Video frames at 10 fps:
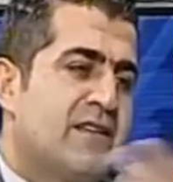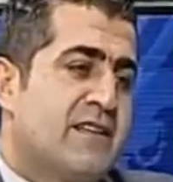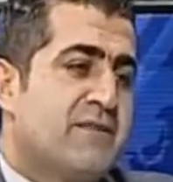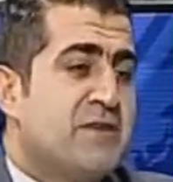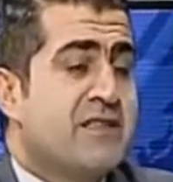
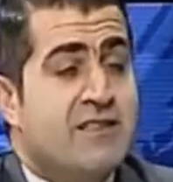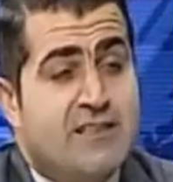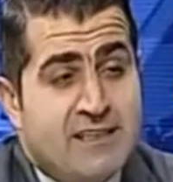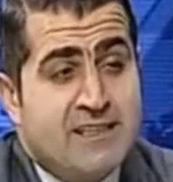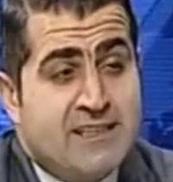ederek bir
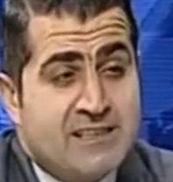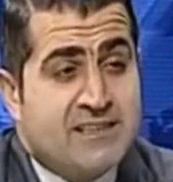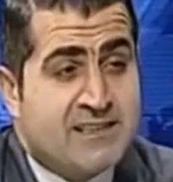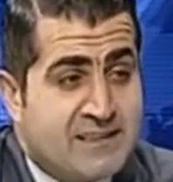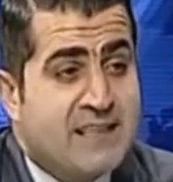
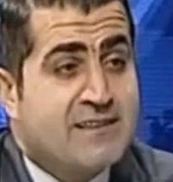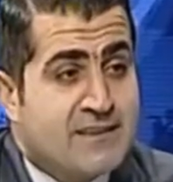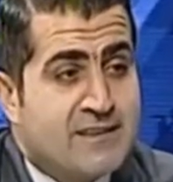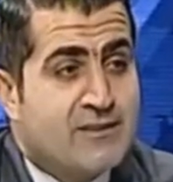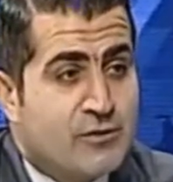şiddet
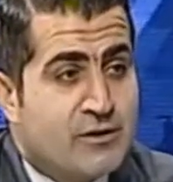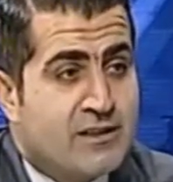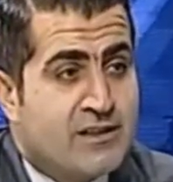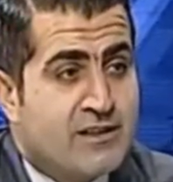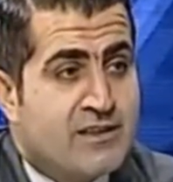
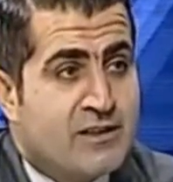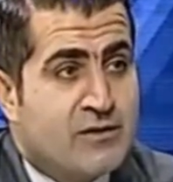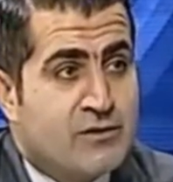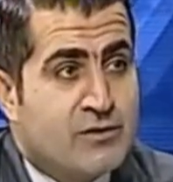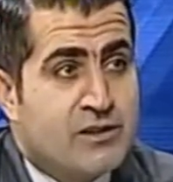
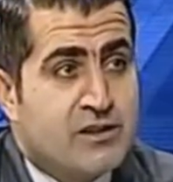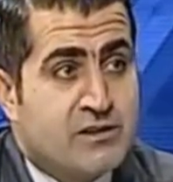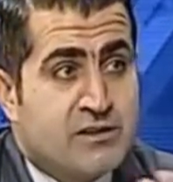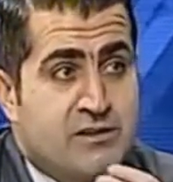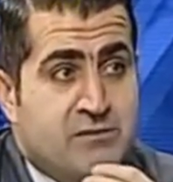e,
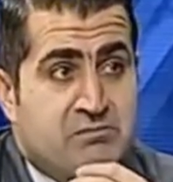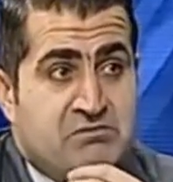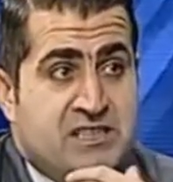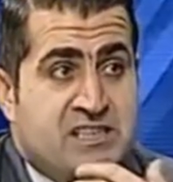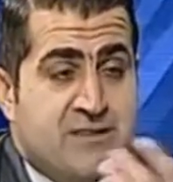
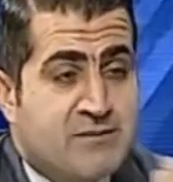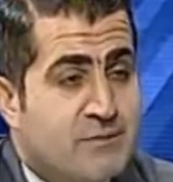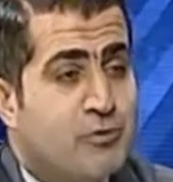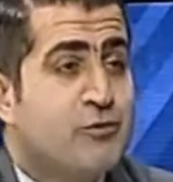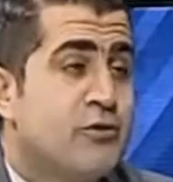
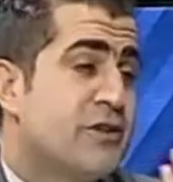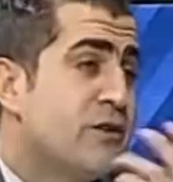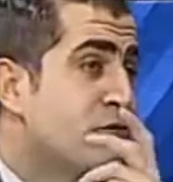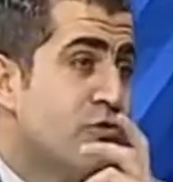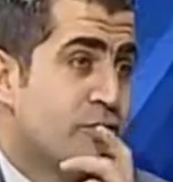girişimde bulunuyor diye
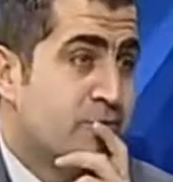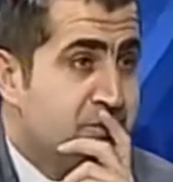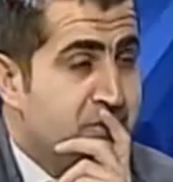düşünüyorum.